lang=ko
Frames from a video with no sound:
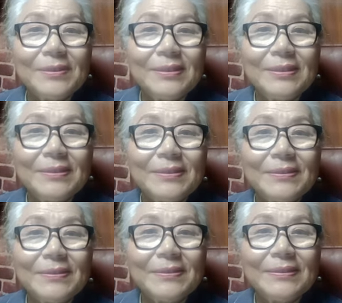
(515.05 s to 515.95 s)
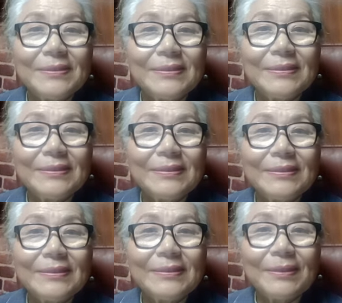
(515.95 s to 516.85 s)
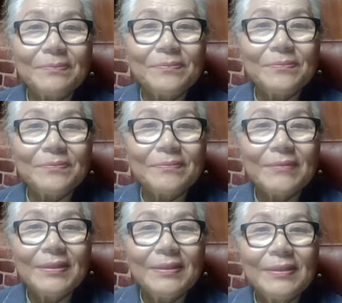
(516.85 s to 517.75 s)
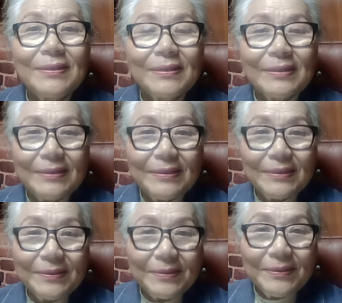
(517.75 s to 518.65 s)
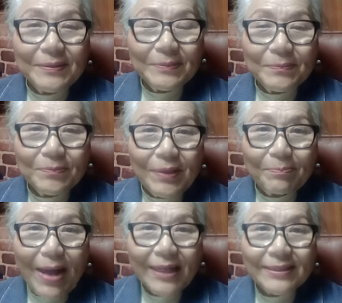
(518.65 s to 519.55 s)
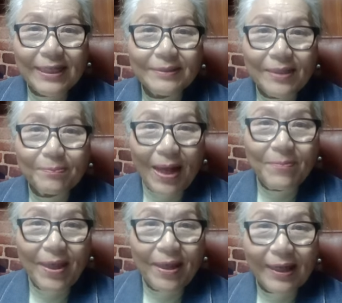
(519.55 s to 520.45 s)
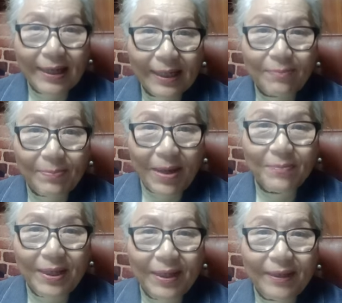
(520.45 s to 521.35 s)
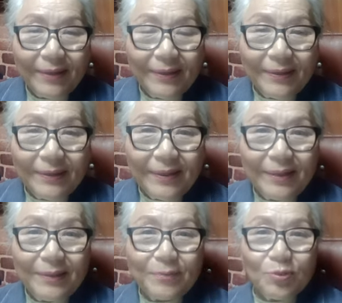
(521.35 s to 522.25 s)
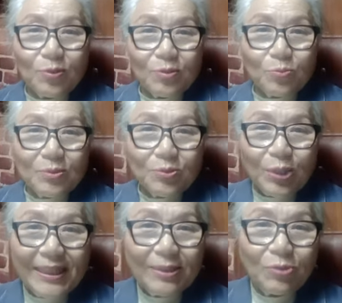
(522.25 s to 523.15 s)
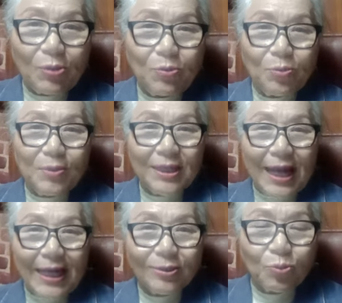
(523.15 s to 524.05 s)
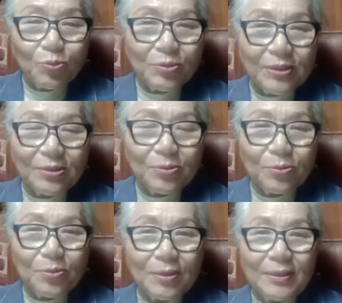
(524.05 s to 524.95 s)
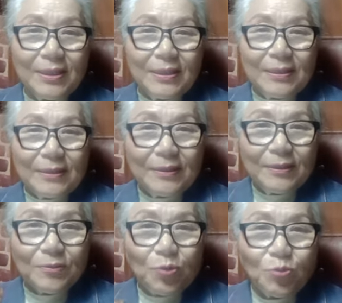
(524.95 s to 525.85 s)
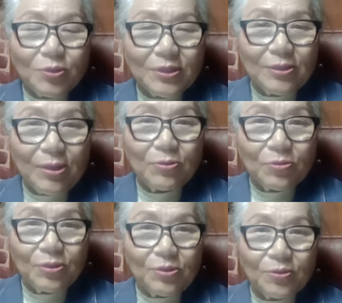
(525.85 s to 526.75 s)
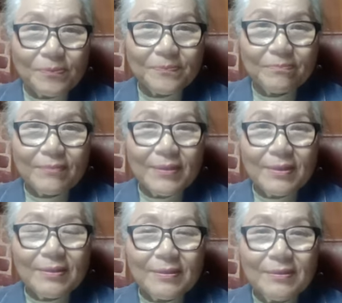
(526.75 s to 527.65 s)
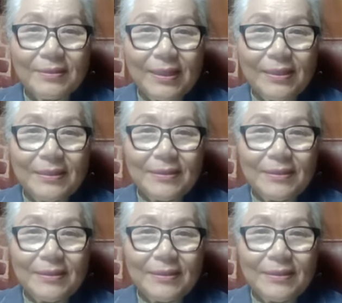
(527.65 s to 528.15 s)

그참 에, 예, 마귀 사탄은 밤에 깜깜한 밤에 에, 예, 살인다고 뭐 간통도 저지르고 어, 도적질도 하고 그러죠. 그러나